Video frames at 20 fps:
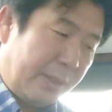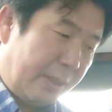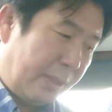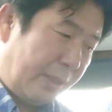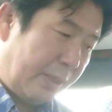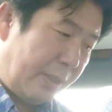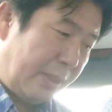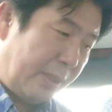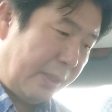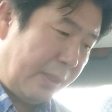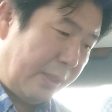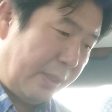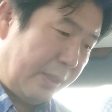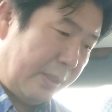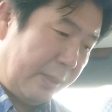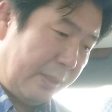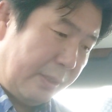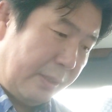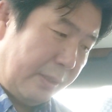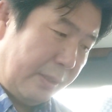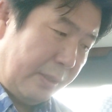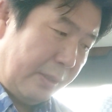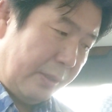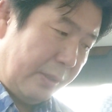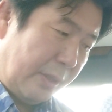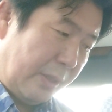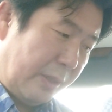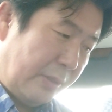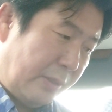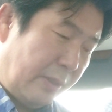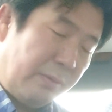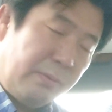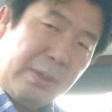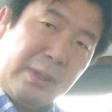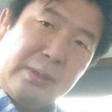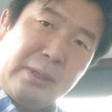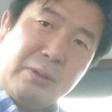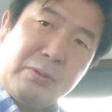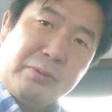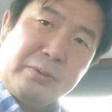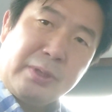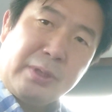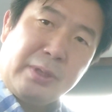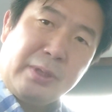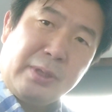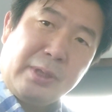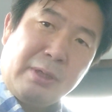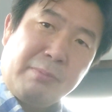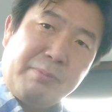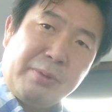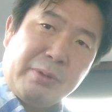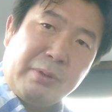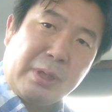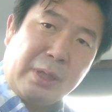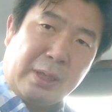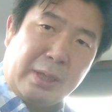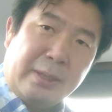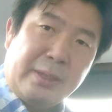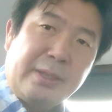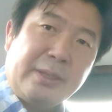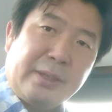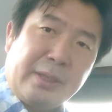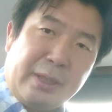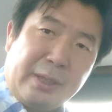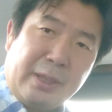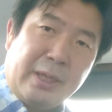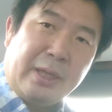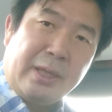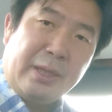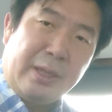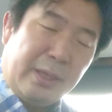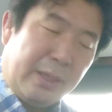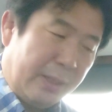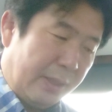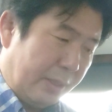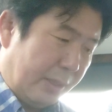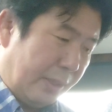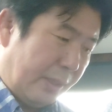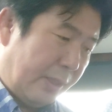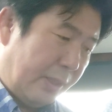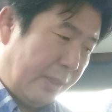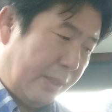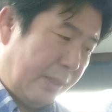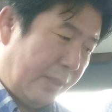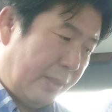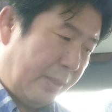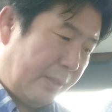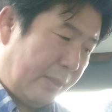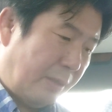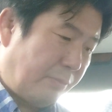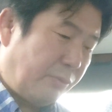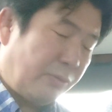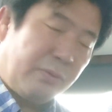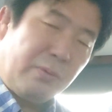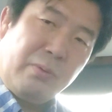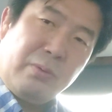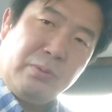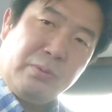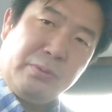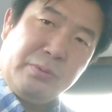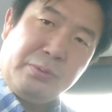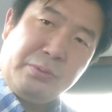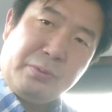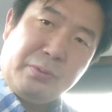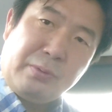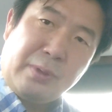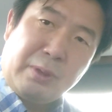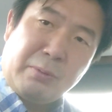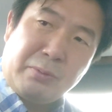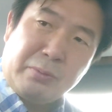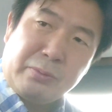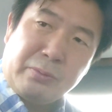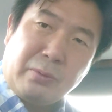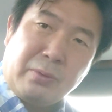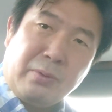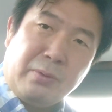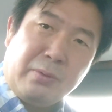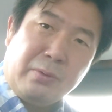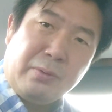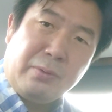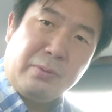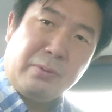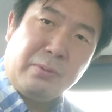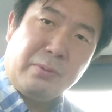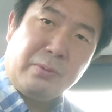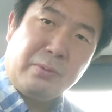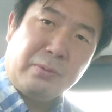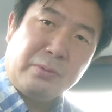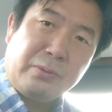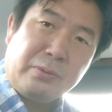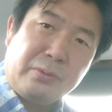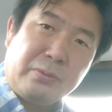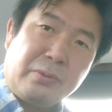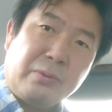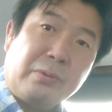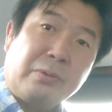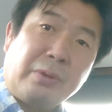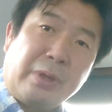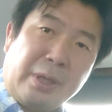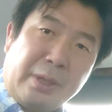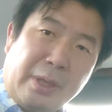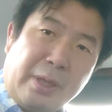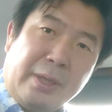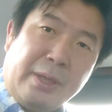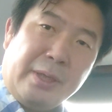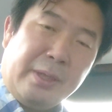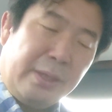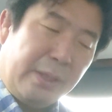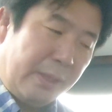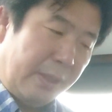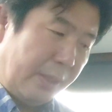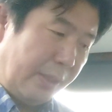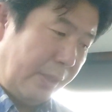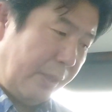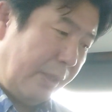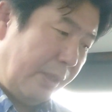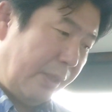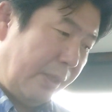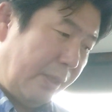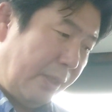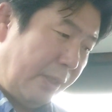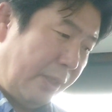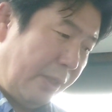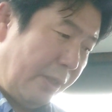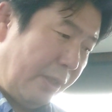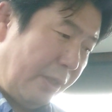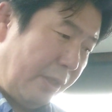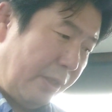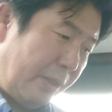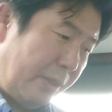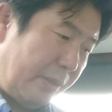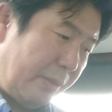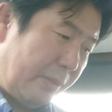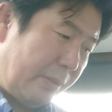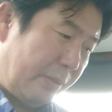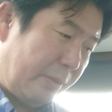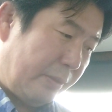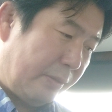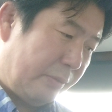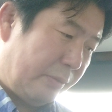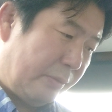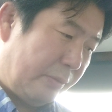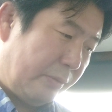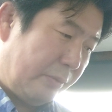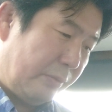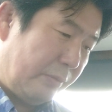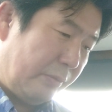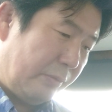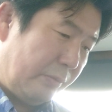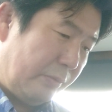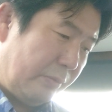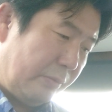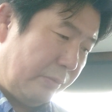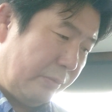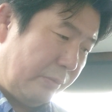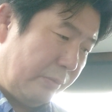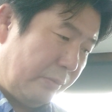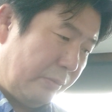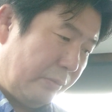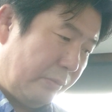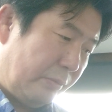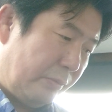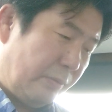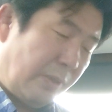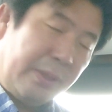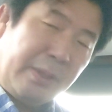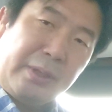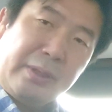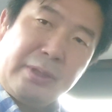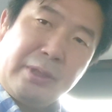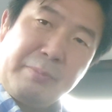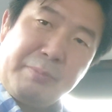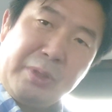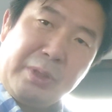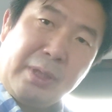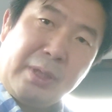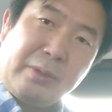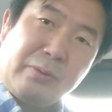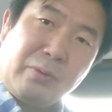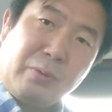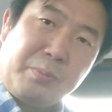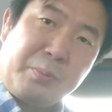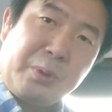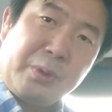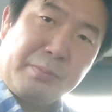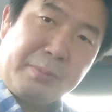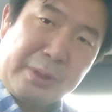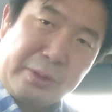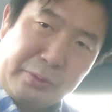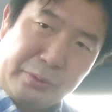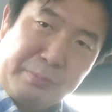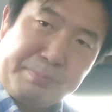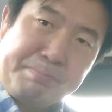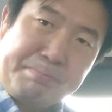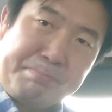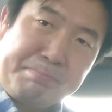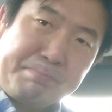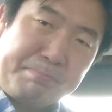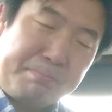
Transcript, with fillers: えー、相手の方の生年月日はわからないんでね、えー、多分こういう人だろうということでね、えー、占ってみたいと思います。